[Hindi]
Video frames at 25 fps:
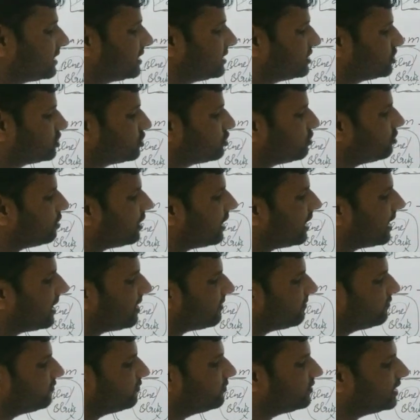कि जो
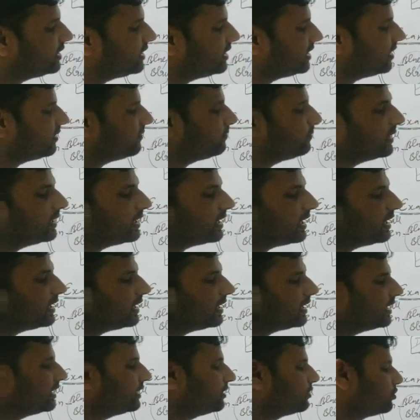आप पीडीएफ बना
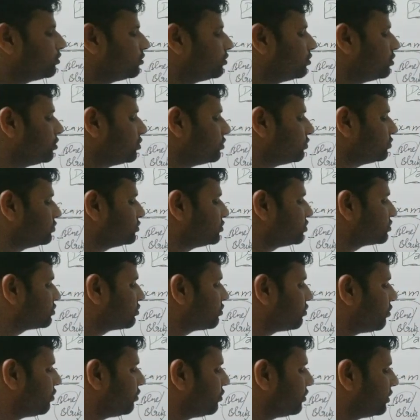रहे हो
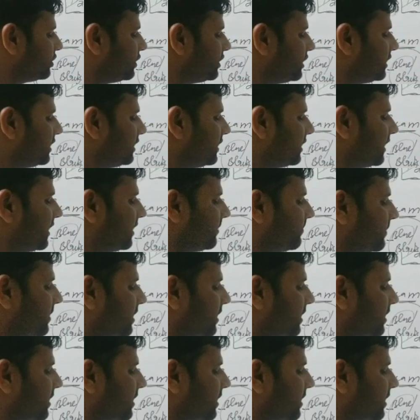उसको रीनेम